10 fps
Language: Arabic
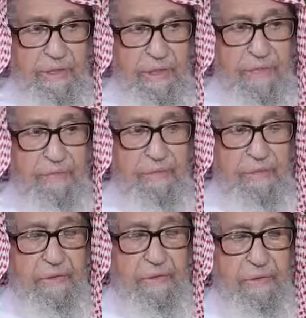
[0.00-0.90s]
أصناف
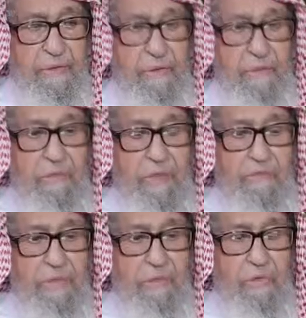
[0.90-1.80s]

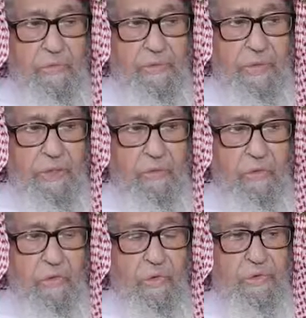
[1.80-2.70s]
ولم يذكر منها
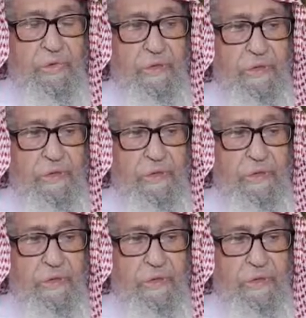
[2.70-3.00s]
النقود